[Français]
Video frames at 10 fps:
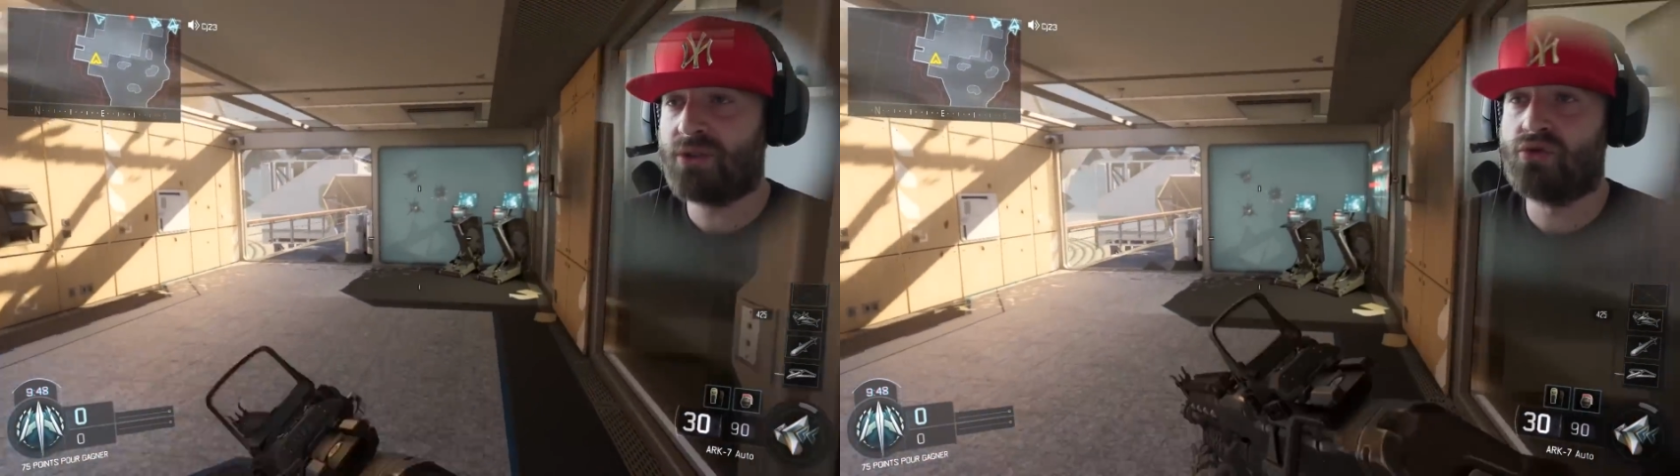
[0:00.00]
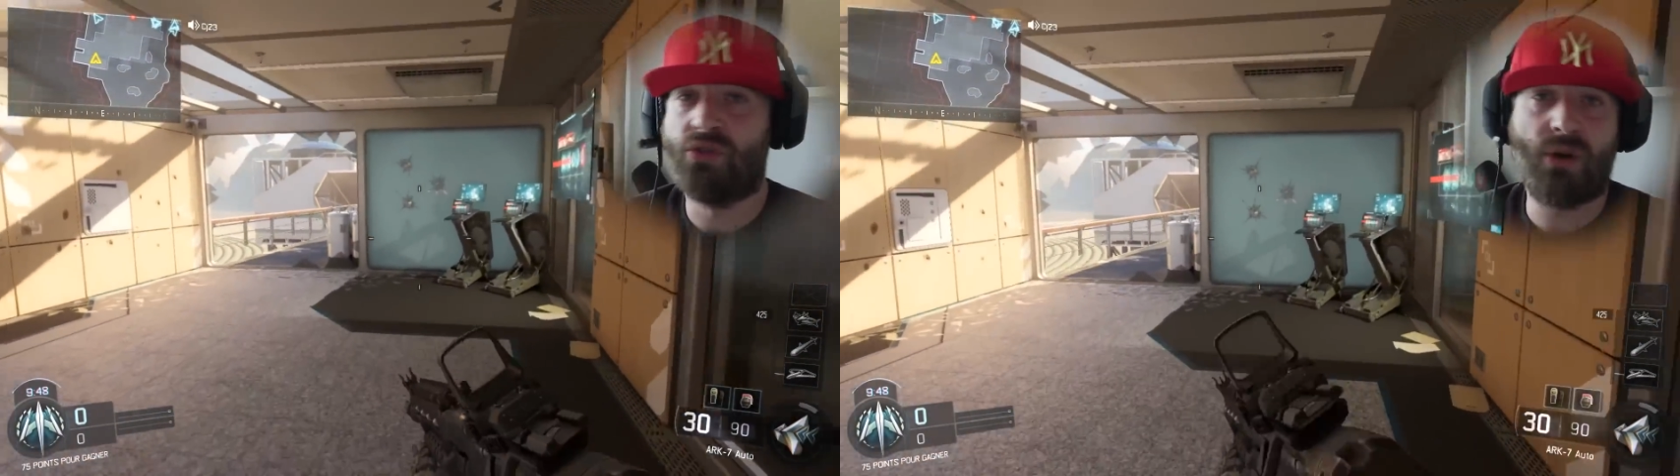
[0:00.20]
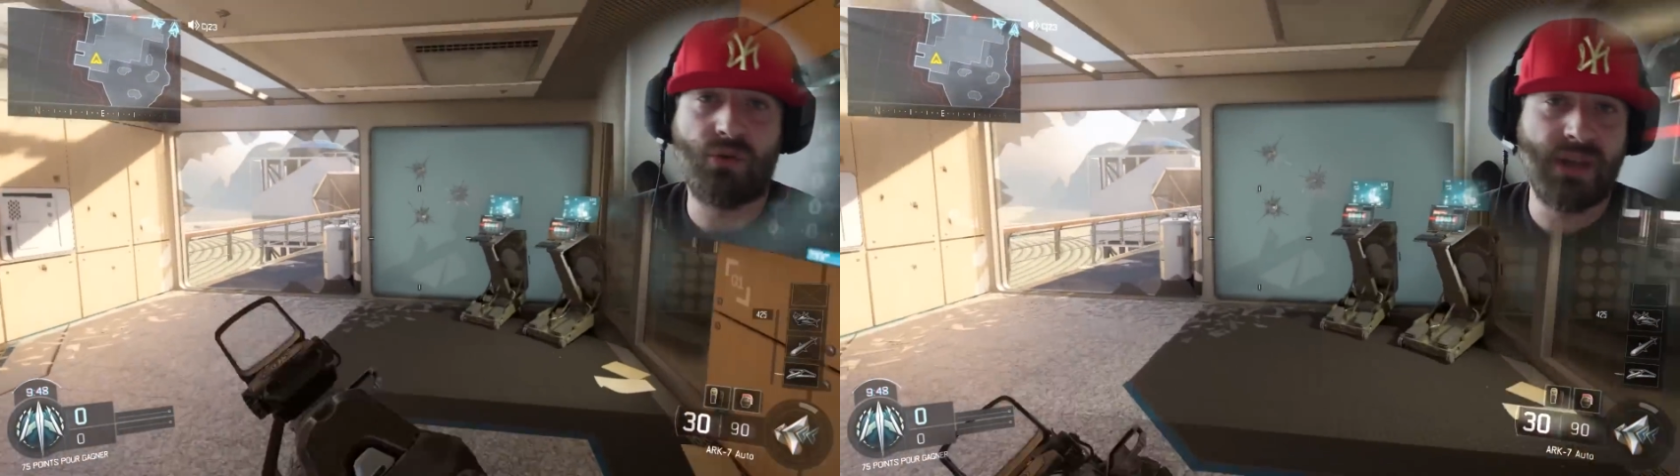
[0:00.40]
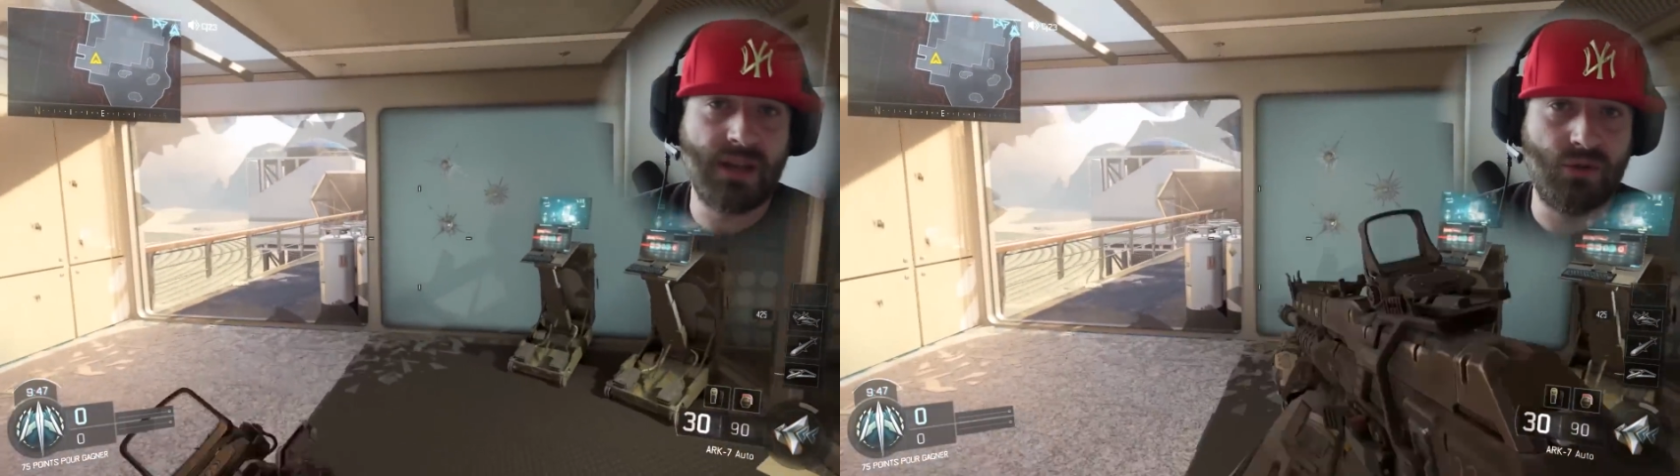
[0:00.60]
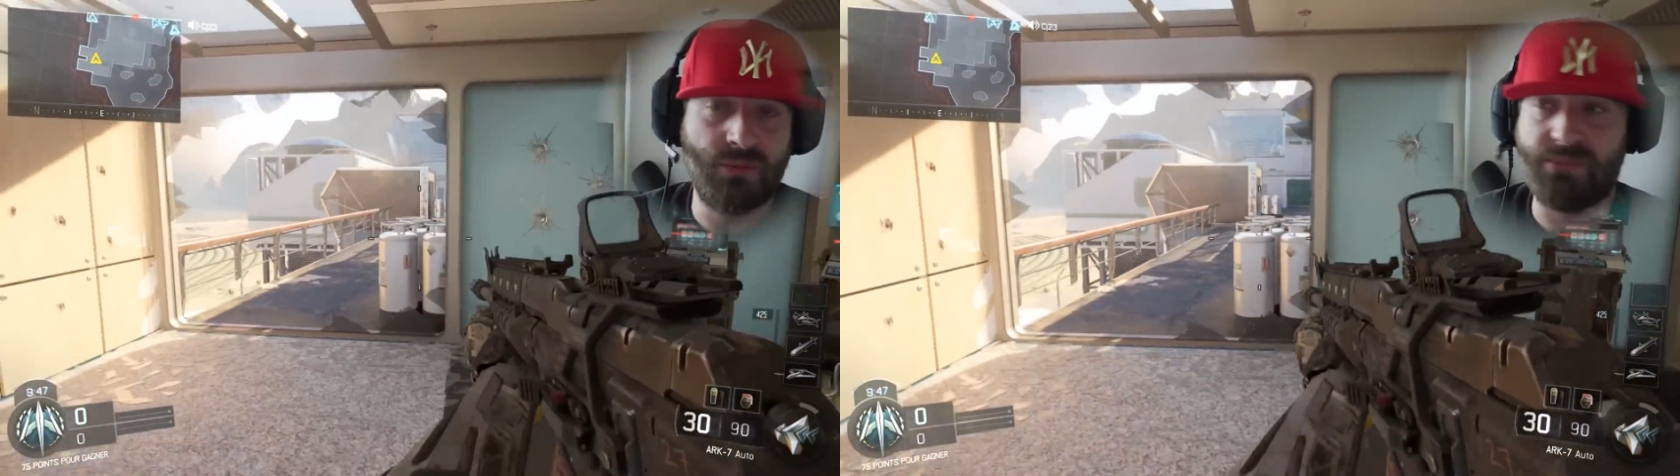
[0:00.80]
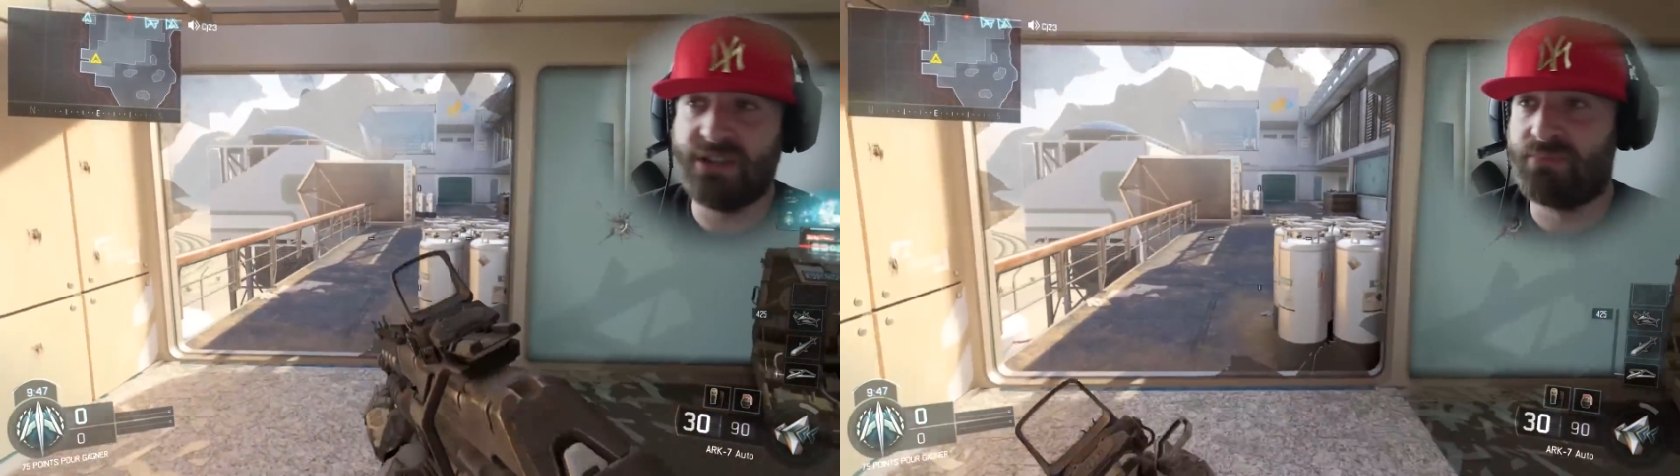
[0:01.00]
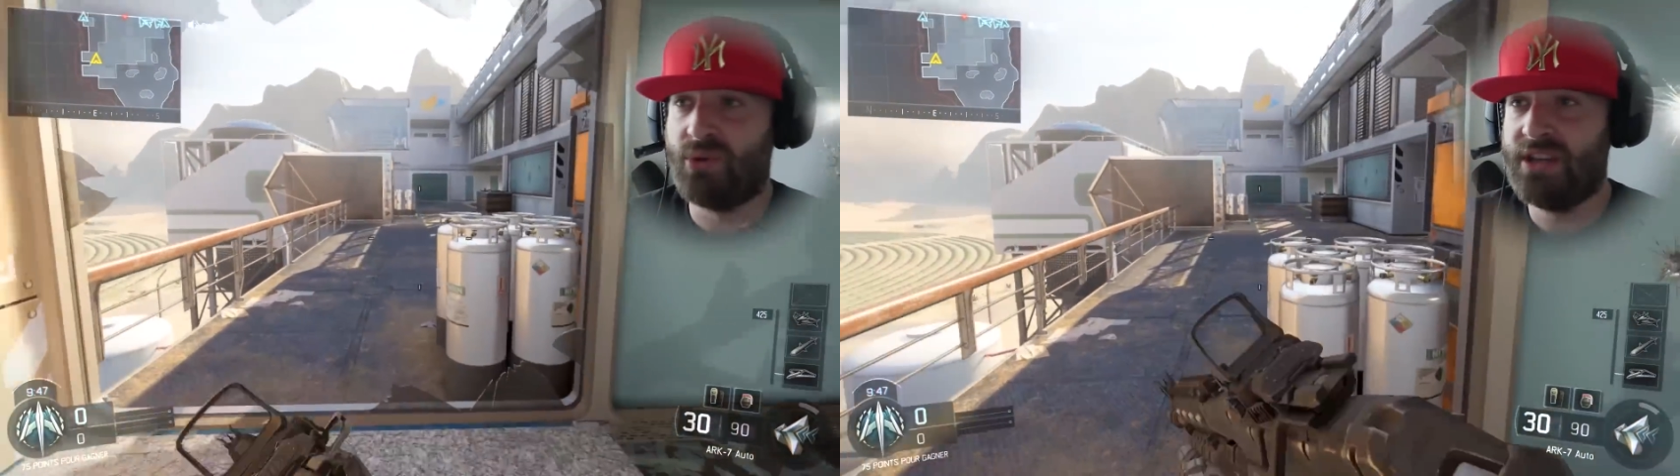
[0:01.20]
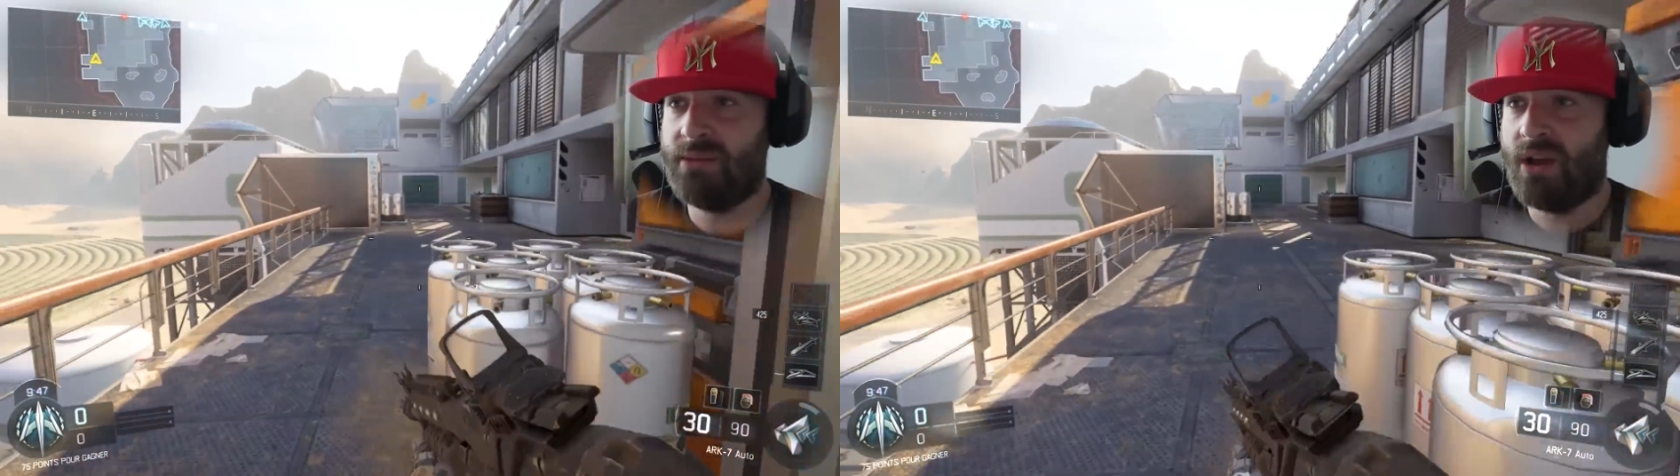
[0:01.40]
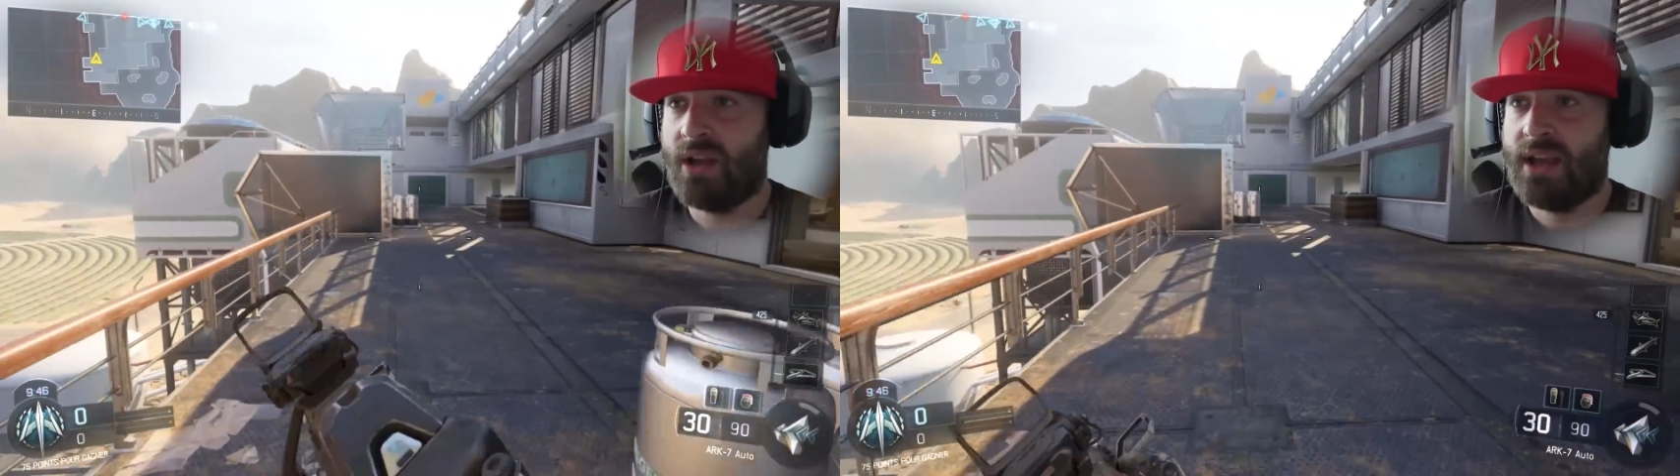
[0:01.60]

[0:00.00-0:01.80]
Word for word: Je ne sais pas combien il y a de maps disponibles.